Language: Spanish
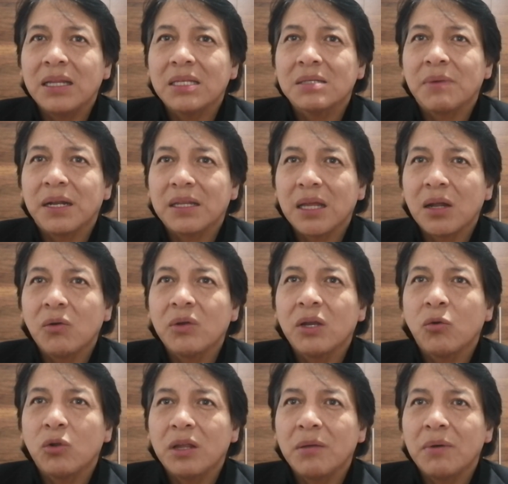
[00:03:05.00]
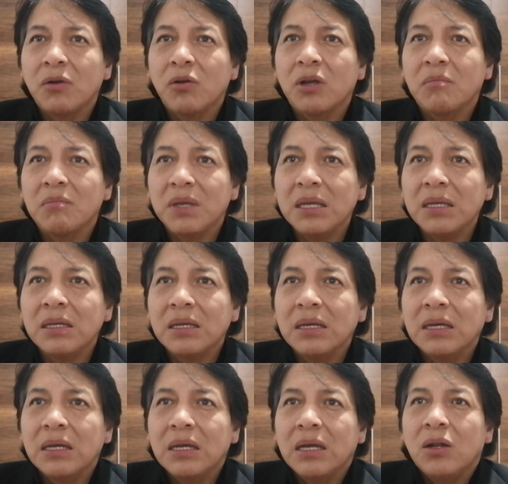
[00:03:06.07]
despertaron y cultivaron en mí
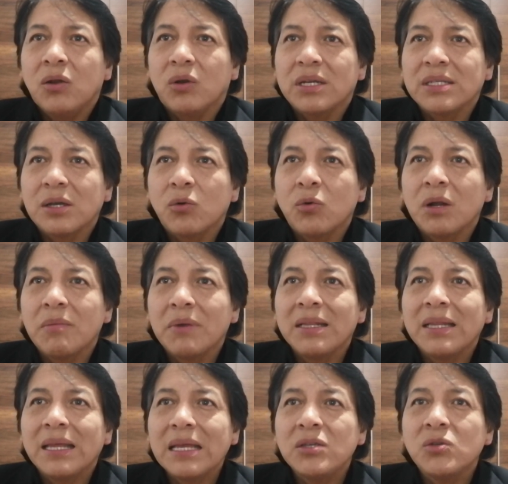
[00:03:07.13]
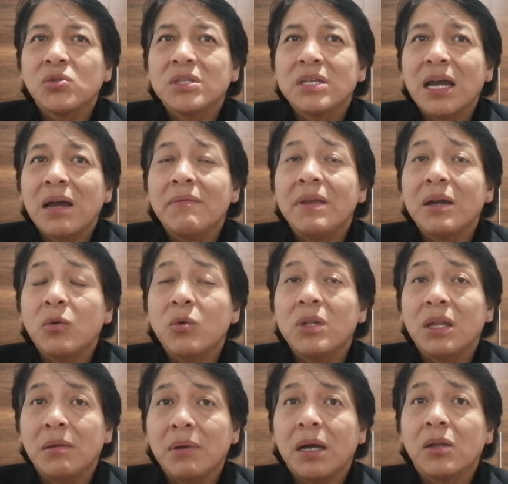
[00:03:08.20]
lo que seguramente ellos ya habían
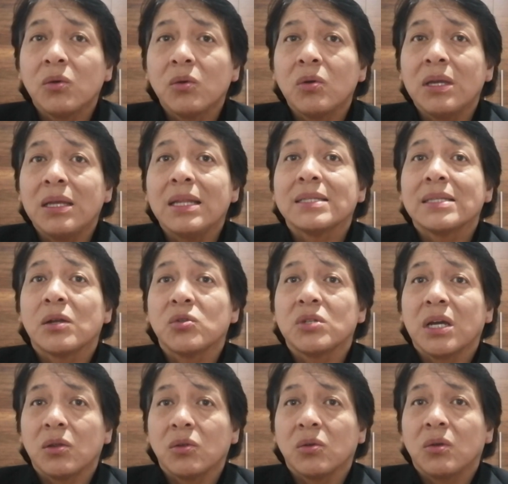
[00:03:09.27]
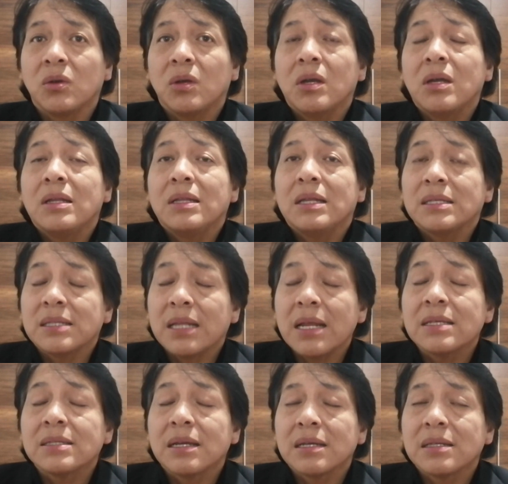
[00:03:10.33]
cultivado y desarrollado,
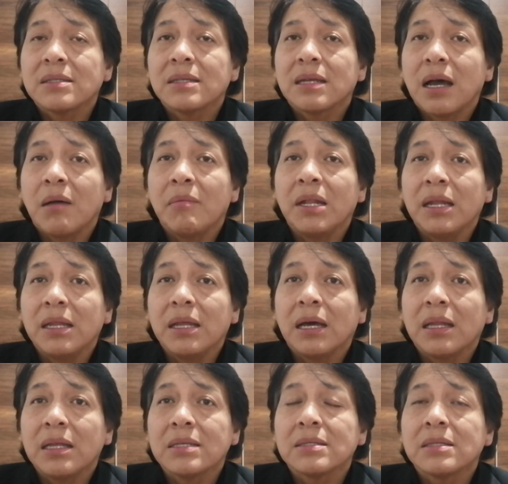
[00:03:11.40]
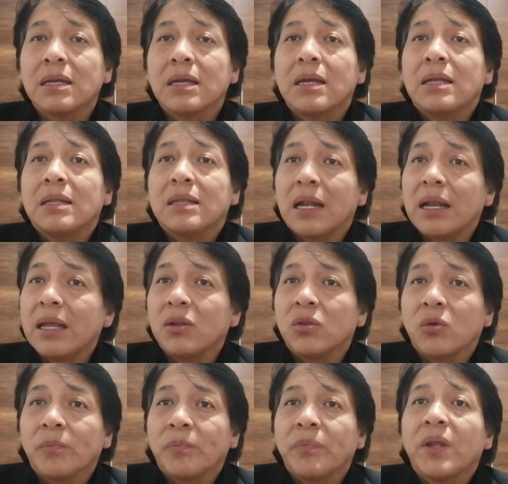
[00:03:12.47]
destrezas, habilidades,
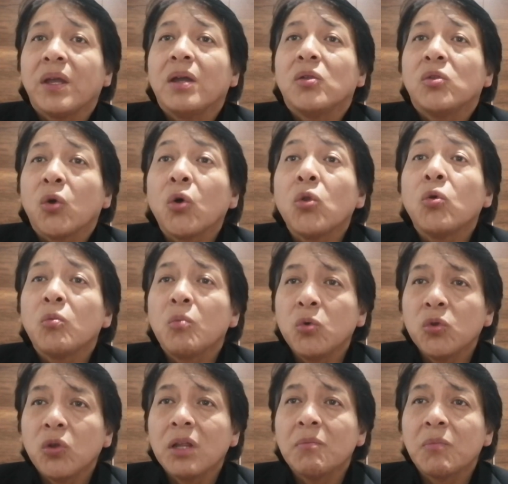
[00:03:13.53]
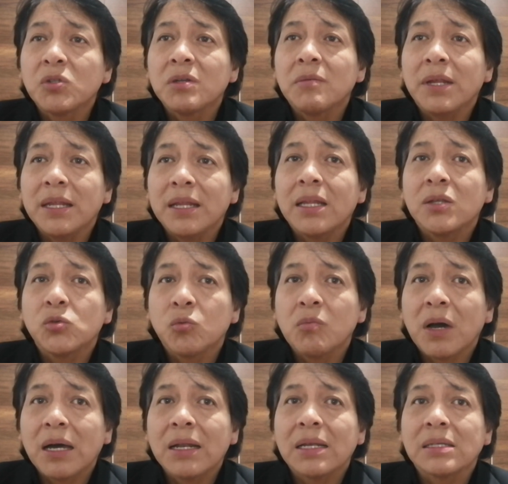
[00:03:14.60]
talento, todo un mundo de posibilidades
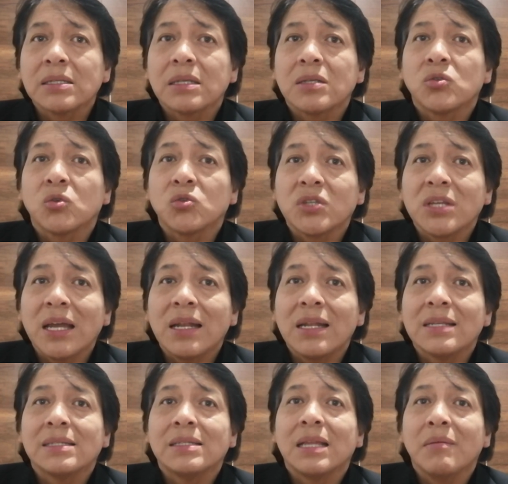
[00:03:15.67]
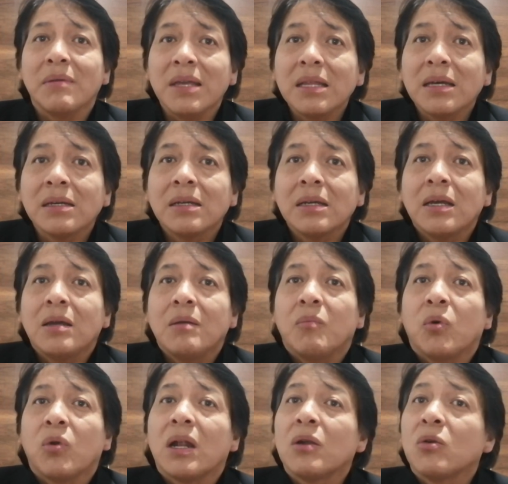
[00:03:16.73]
humanas, sociales, de vida,
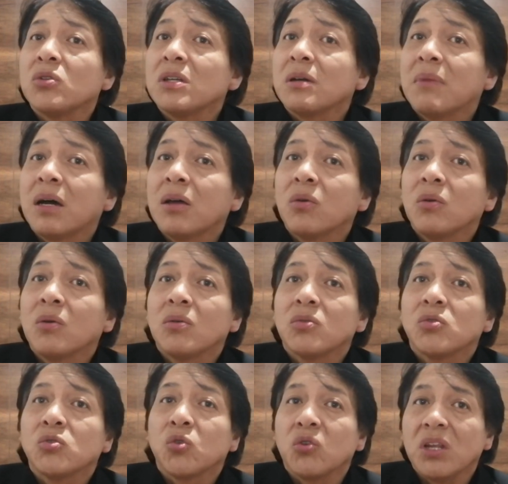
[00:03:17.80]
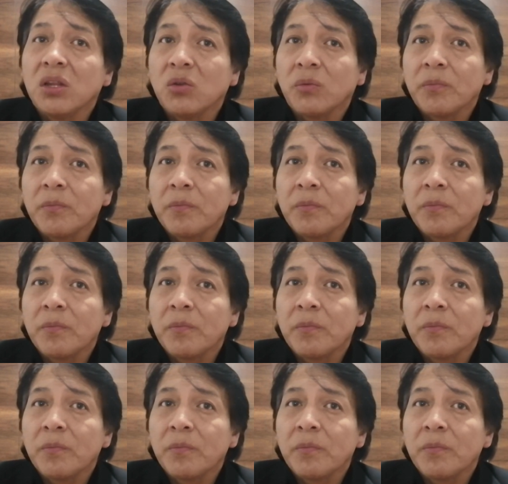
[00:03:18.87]
por algo llamado sonido.